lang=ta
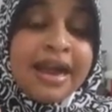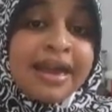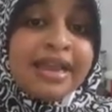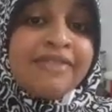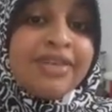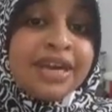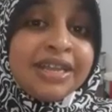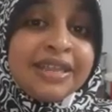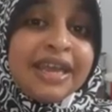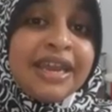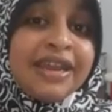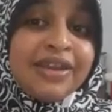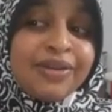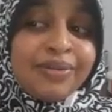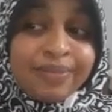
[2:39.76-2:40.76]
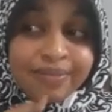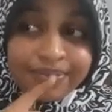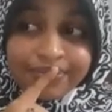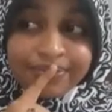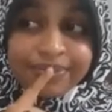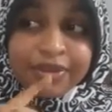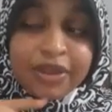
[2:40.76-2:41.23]
ஆனால் இவருக்கு தெரியும்
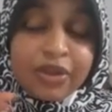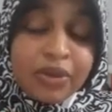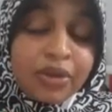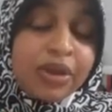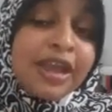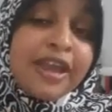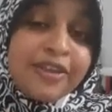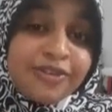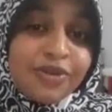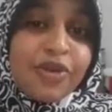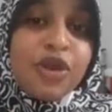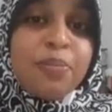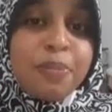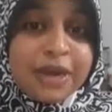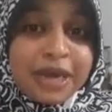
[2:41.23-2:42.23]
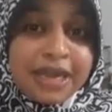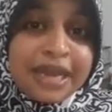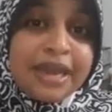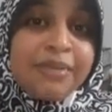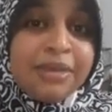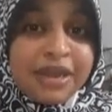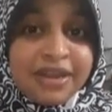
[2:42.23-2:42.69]
கேஸ் கால் பண்ண
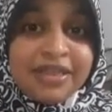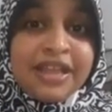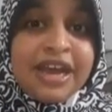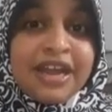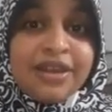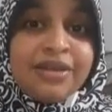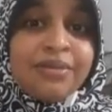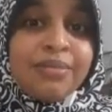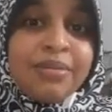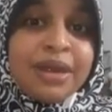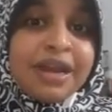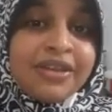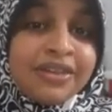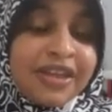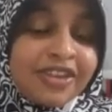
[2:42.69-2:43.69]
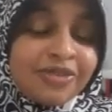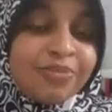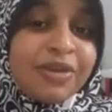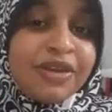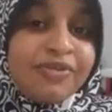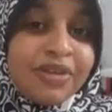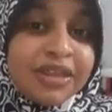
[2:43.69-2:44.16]
டைம் இருந்தாலும் க
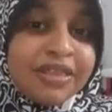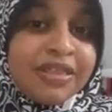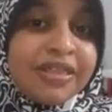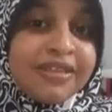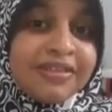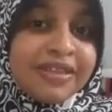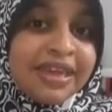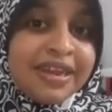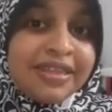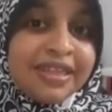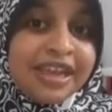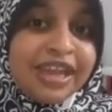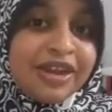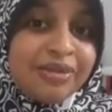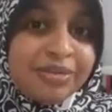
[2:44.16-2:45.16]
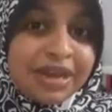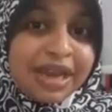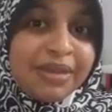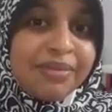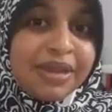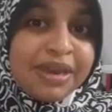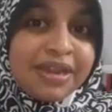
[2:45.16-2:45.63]
ஹஸ்பண்ட் வந்து சேர்கிறதுக்கு இன்னும்
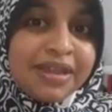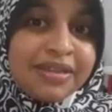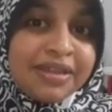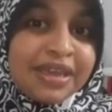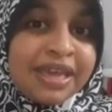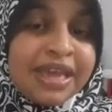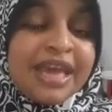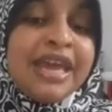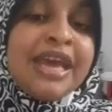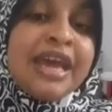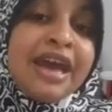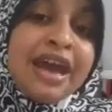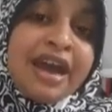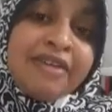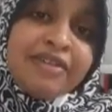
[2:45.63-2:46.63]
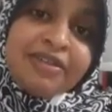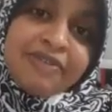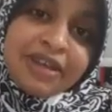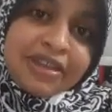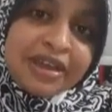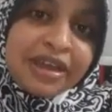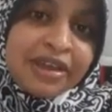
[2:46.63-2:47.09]
டைம் இருக்குது அவர்
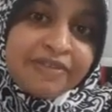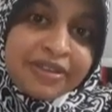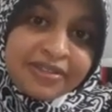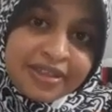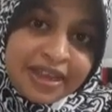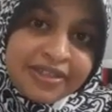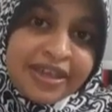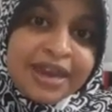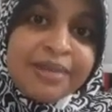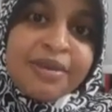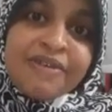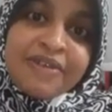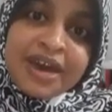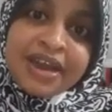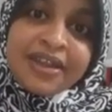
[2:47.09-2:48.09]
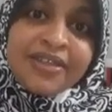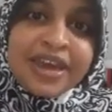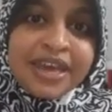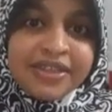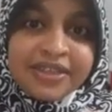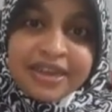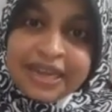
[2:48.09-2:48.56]
வ அவர் சாதாரணமாக
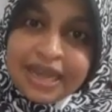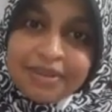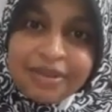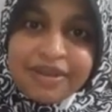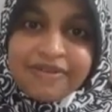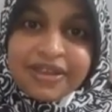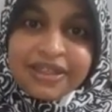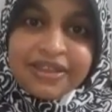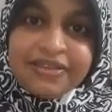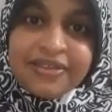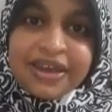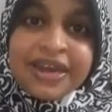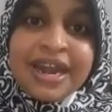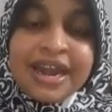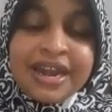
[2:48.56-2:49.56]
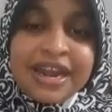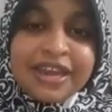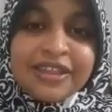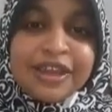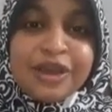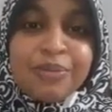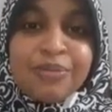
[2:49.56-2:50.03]
வாரதாக இருந்தால் டைமுக்கு வந்துடுவார்
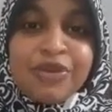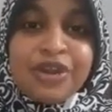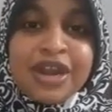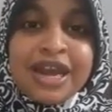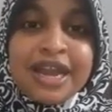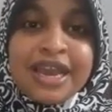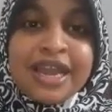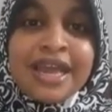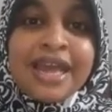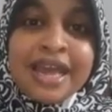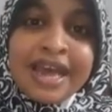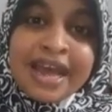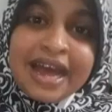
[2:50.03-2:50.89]
ஆனால் அதுக்கு முன்னால்